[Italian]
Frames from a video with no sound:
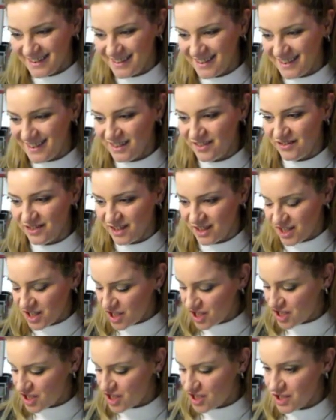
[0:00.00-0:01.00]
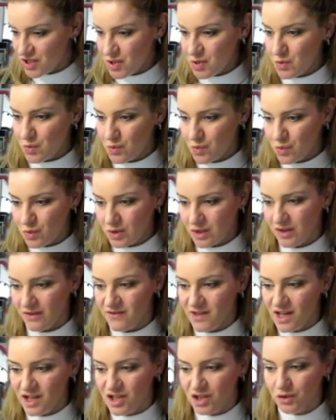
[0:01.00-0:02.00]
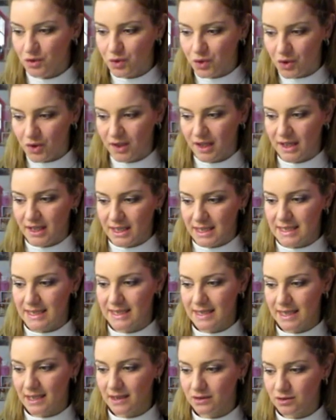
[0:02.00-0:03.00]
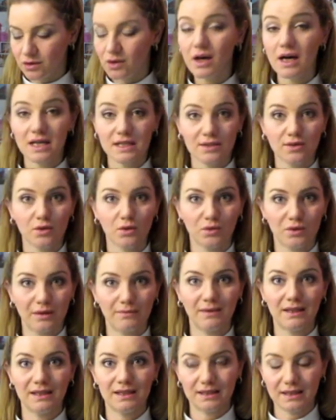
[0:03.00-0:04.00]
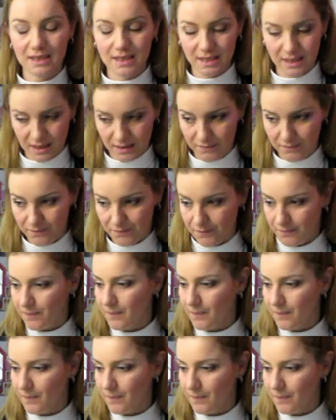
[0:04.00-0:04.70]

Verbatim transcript: Ti definisci un viaggiatore organizzato? Assolutamente sì.